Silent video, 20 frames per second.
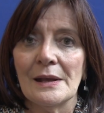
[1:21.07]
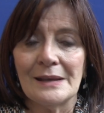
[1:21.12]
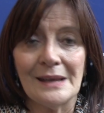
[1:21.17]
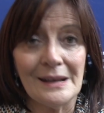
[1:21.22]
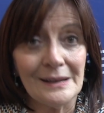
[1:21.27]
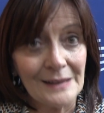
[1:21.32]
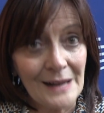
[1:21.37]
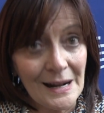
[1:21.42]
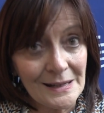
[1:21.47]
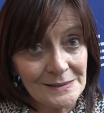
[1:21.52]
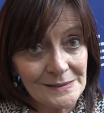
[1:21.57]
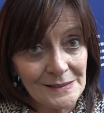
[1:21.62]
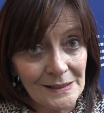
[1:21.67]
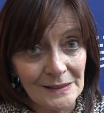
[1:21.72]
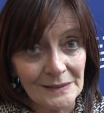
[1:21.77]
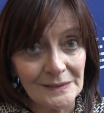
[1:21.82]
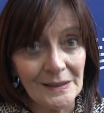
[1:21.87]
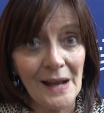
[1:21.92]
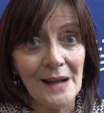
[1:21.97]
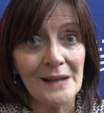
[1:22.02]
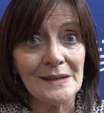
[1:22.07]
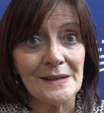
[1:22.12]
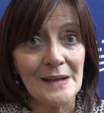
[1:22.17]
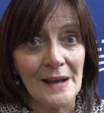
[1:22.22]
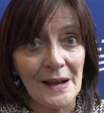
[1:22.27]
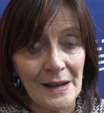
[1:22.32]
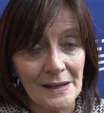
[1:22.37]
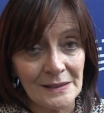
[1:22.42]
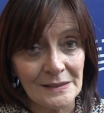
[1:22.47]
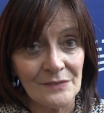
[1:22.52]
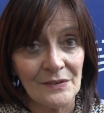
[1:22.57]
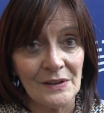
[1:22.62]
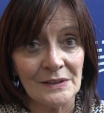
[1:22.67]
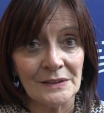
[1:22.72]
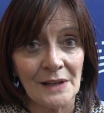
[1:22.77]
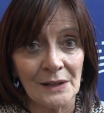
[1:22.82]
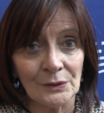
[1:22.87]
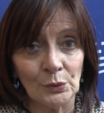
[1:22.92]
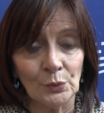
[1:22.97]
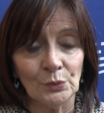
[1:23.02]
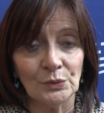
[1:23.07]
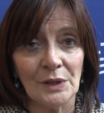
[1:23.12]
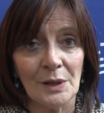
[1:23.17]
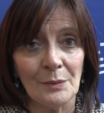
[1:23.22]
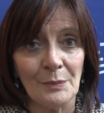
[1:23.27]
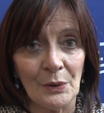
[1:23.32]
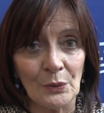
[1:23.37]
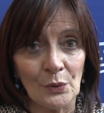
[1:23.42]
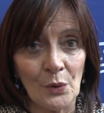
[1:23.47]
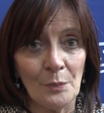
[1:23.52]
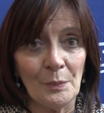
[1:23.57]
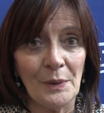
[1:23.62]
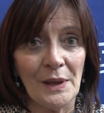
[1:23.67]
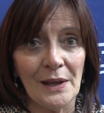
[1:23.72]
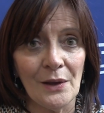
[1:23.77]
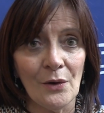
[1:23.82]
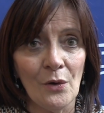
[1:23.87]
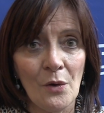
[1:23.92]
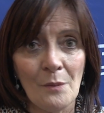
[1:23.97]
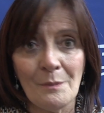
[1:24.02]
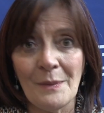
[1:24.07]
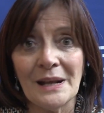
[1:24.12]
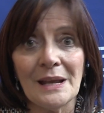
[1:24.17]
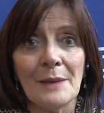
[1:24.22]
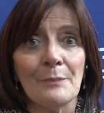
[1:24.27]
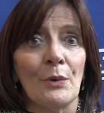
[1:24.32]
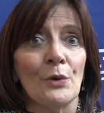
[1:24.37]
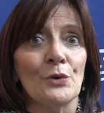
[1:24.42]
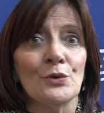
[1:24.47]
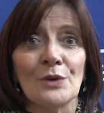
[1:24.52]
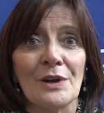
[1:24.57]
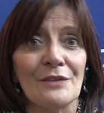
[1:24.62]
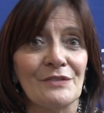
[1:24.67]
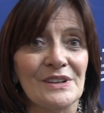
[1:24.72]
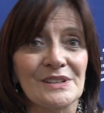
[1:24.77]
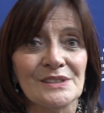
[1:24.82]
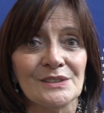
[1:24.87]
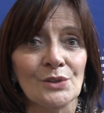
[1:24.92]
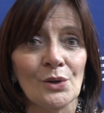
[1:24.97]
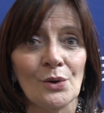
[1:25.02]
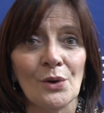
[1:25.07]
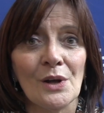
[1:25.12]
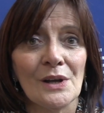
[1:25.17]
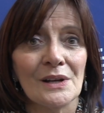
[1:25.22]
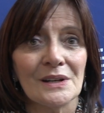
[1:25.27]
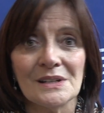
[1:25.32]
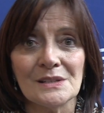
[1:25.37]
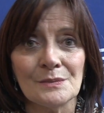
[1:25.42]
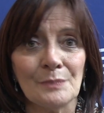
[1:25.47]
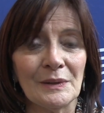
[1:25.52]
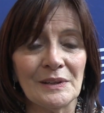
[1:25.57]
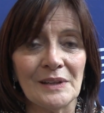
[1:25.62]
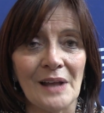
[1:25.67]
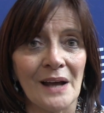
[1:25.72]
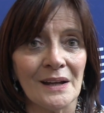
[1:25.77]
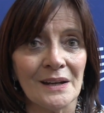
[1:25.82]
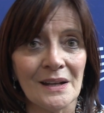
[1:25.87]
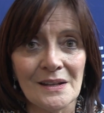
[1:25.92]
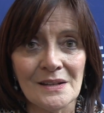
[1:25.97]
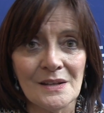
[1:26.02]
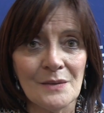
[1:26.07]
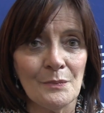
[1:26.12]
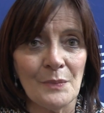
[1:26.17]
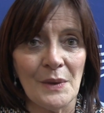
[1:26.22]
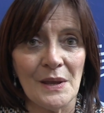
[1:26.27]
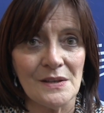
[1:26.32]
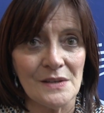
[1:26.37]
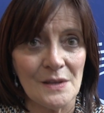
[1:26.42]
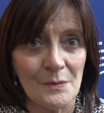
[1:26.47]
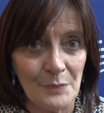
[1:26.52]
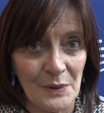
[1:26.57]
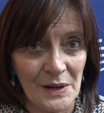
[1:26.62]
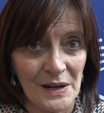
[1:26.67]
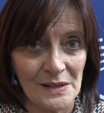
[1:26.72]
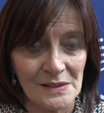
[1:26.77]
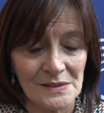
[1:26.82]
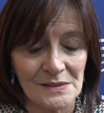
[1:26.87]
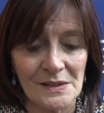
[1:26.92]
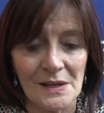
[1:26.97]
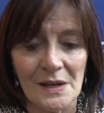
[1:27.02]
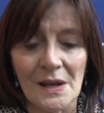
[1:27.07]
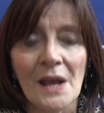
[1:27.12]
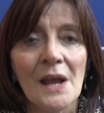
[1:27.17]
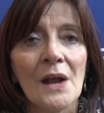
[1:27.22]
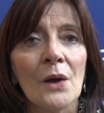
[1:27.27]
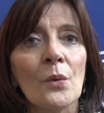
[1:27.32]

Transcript: che grazie all'Italia è diventato un tema europeo ma che poi non ha visto rispettare gli impegni presi.